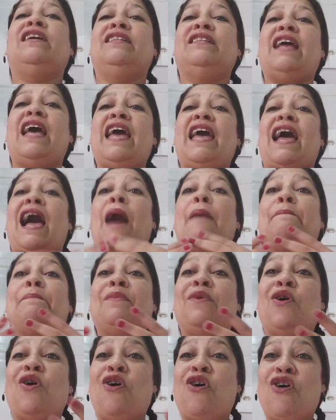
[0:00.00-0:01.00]
né?
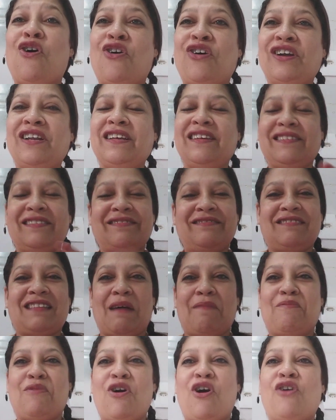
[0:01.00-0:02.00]
Amor,
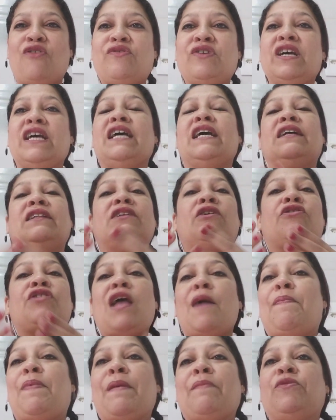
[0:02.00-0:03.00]
tá bom? Não
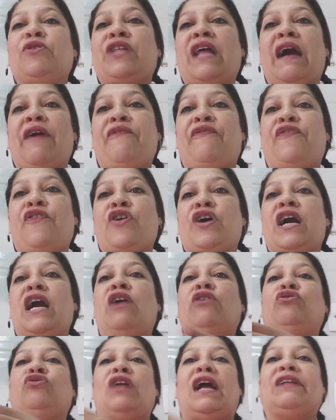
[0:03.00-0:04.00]
deu para mudar o
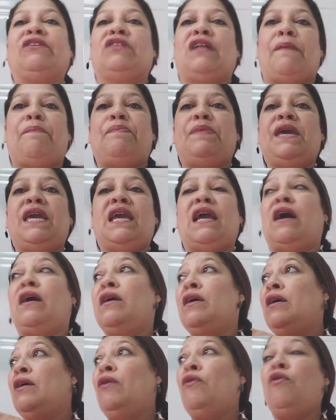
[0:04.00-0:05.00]
fogão do lado da
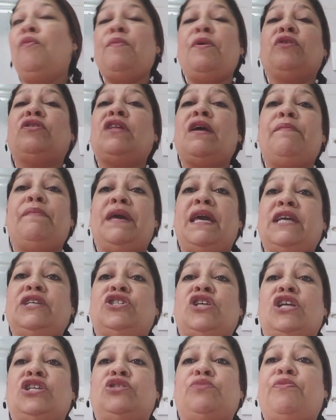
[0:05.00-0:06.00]
pia? O meu também,
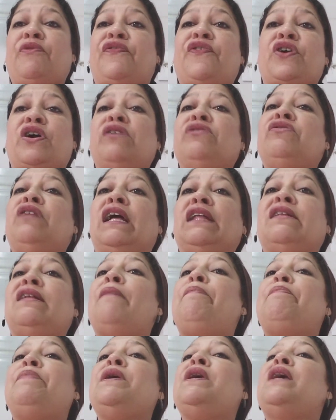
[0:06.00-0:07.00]
gente, o meu fogão é do lado
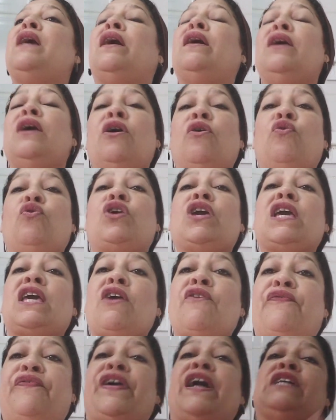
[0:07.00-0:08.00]
da pia. O que
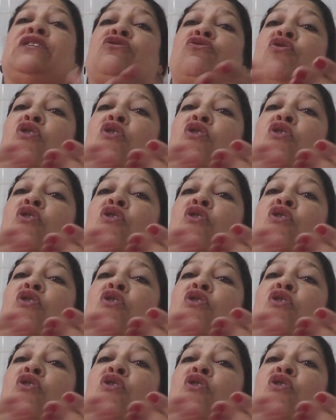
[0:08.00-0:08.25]
que eu faço?